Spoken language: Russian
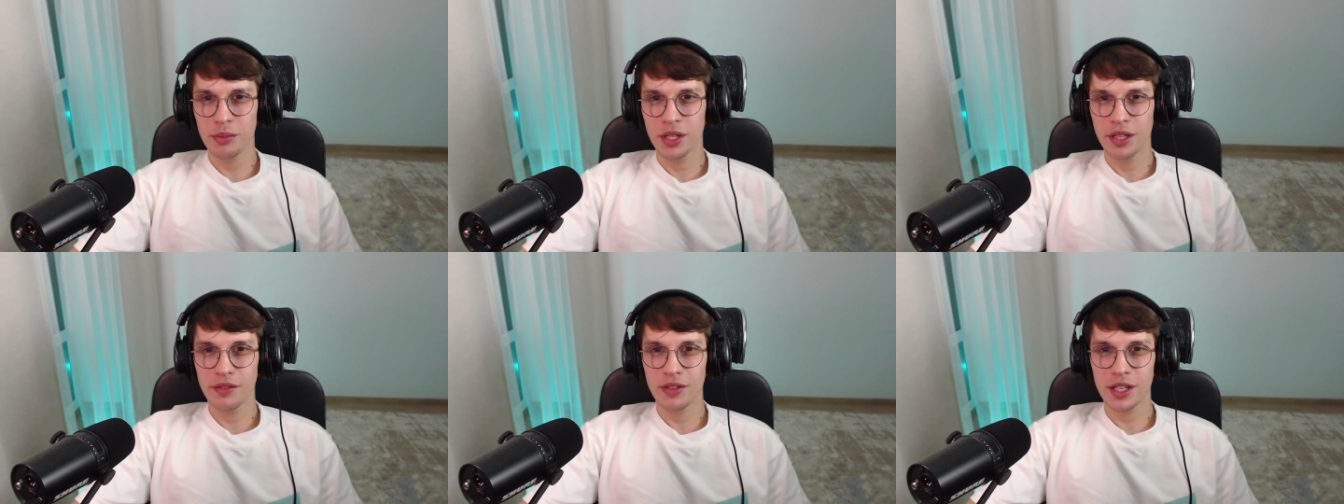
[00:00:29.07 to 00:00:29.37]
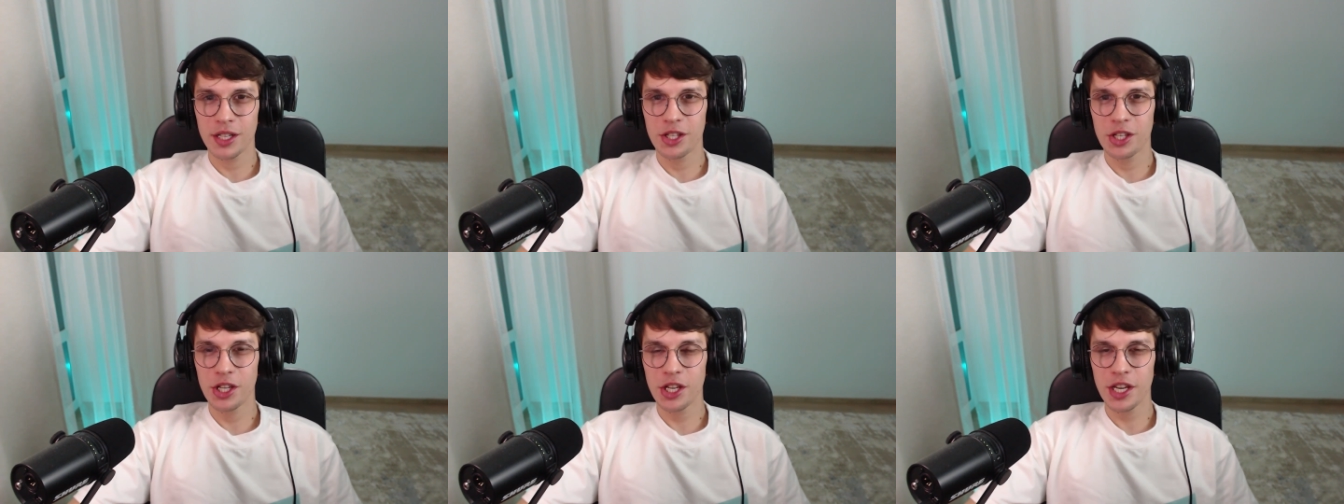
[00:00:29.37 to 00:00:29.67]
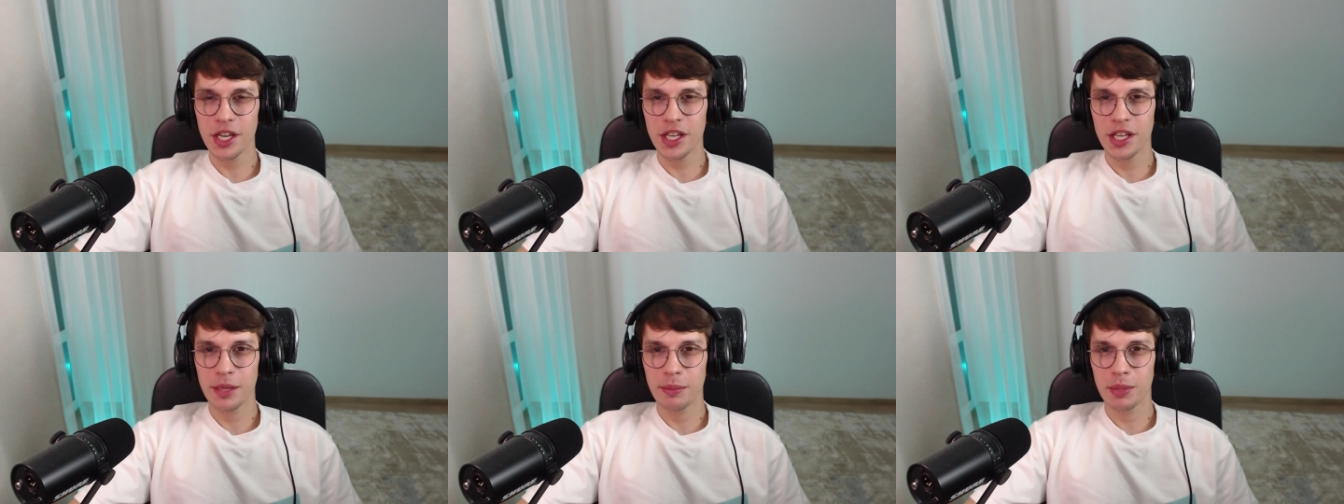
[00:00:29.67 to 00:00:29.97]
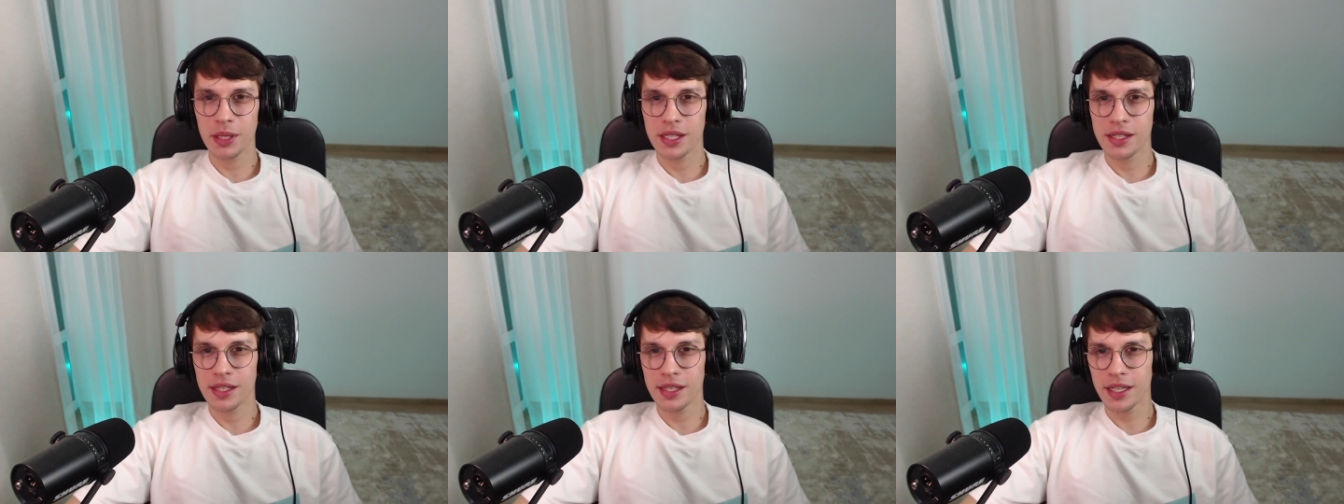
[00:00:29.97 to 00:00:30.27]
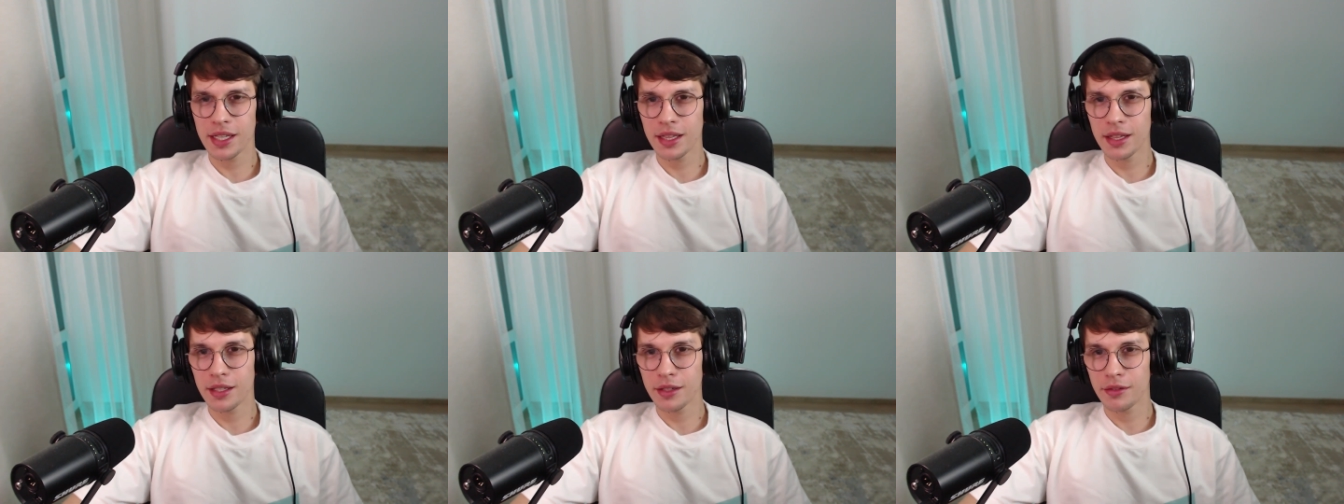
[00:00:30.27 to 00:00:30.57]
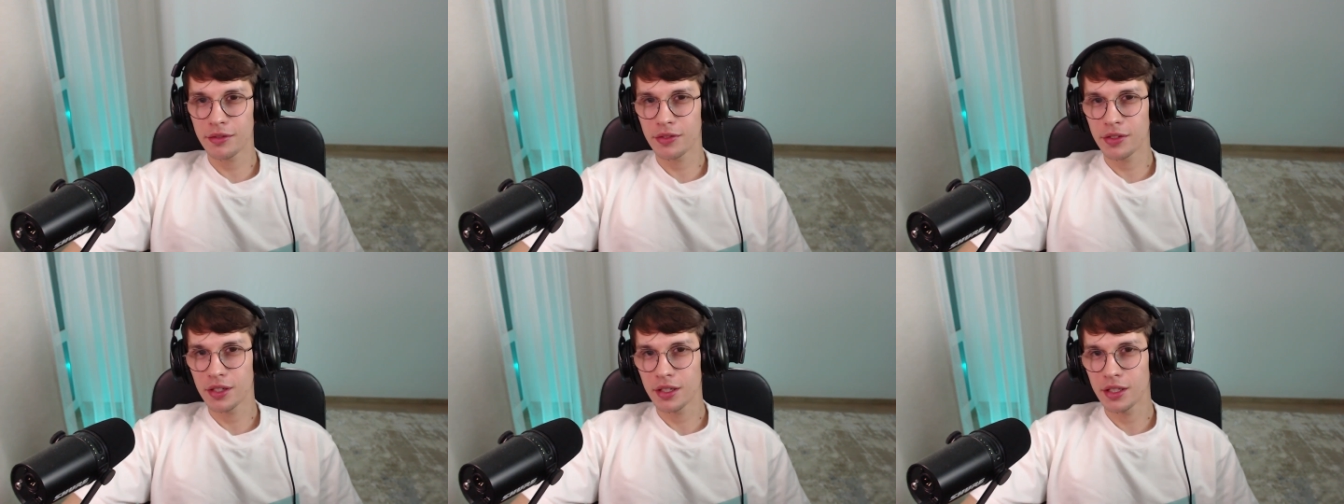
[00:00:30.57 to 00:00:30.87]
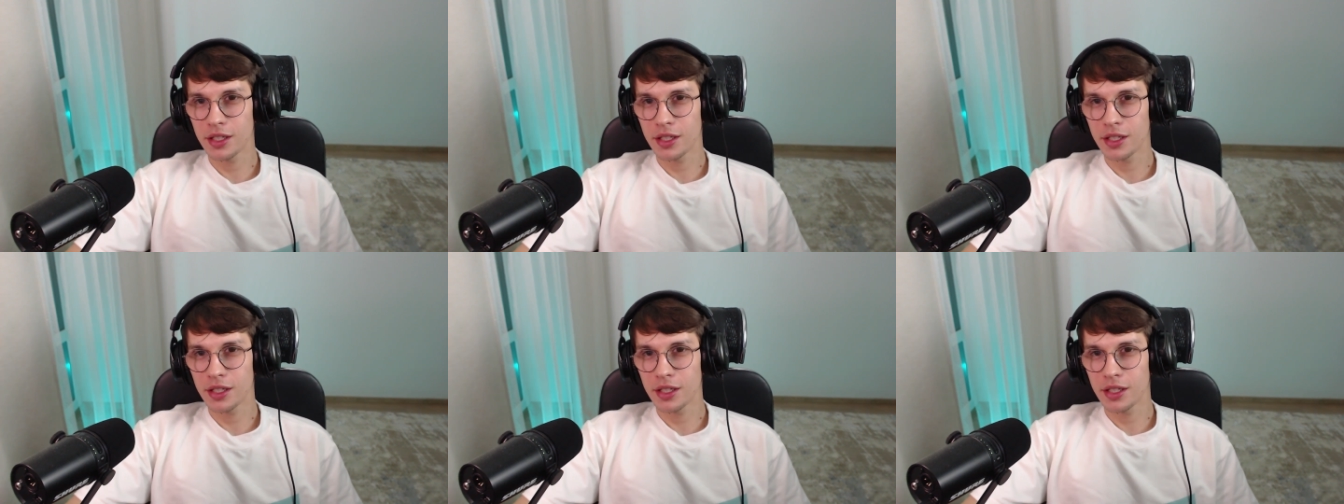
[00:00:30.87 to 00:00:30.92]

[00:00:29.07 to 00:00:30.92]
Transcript: ни врачей, ни пациентов,